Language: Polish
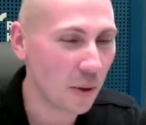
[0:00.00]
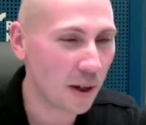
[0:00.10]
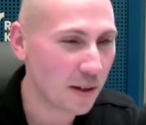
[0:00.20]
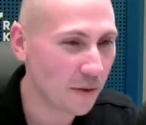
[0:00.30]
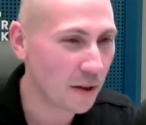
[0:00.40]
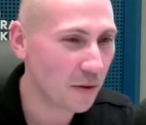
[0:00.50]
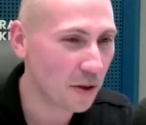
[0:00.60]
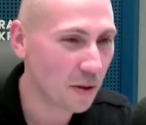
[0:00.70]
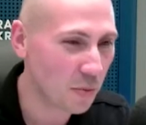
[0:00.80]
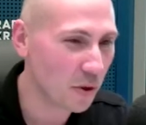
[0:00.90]
czyli pokazywać
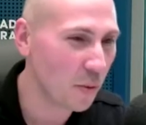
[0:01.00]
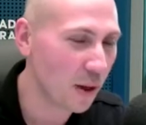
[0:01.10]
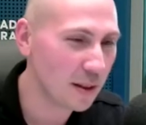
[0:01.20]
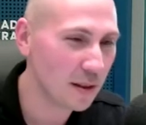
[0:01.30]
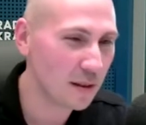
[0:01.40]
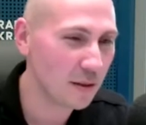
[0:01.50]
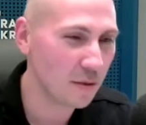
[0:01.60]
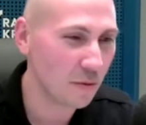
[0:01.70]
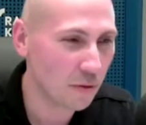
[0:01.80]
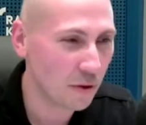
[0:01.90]
właśnie
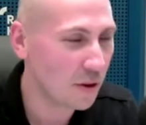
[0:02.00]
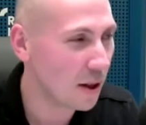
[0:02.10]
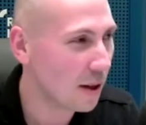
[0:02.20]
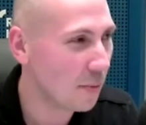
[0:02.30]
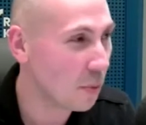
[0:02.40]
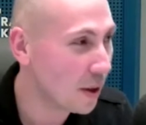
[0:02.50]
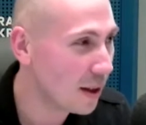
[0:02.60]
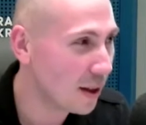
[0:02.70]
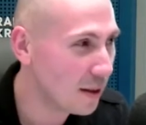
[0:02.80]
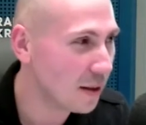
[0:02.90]
przykłady, uczyć na
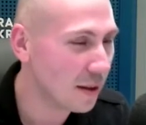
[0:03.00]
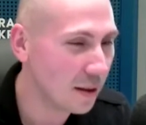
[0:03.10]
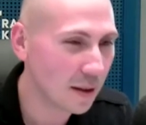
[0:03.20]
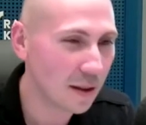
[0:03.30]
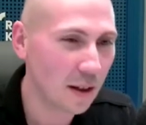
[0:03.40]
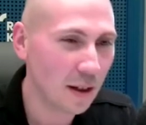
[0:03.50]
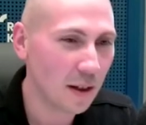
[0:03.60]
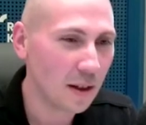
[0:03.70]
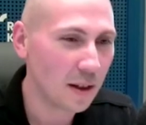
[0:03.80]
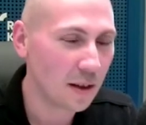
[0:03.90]
błędach innych.
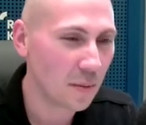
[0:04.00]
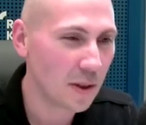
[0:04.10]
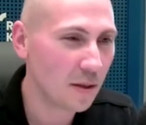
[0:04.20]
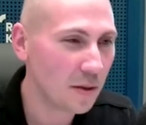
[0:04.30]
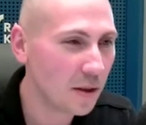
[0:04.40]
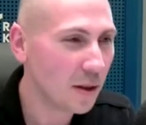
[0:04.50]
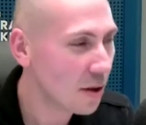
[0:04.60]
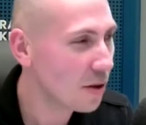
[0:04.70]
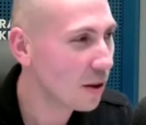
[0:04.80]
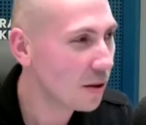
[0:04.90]
Natomiast no, nie do
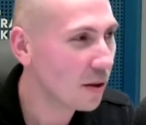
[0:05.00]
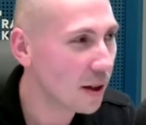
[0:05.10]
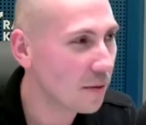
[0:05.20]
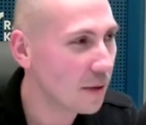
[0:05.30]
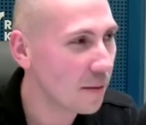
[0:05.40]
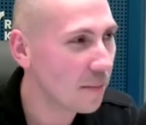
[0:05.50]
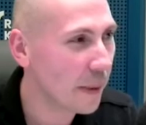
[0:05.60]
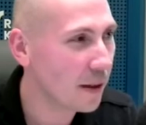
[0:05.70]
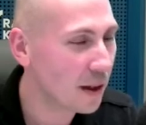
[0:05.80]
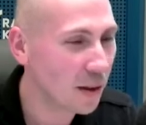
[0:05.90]
każdego to trafia.
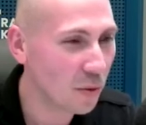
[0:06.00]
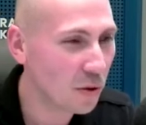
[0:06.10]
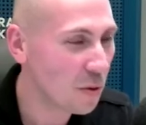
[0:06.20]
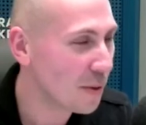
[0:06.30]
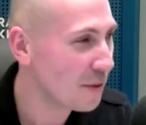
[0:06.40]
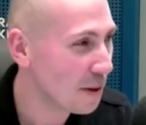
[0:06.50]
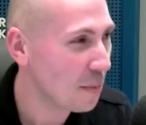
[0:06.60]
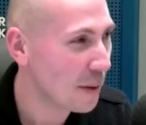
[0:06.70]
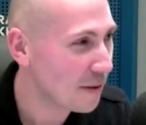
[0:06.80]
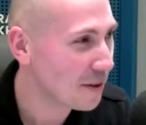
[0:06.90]
No jednak młodość ma
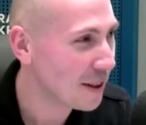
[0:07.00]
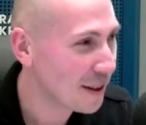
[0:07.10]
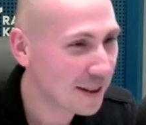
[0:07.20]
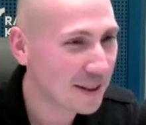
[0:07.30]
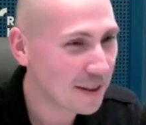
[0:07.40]
swoje prawa.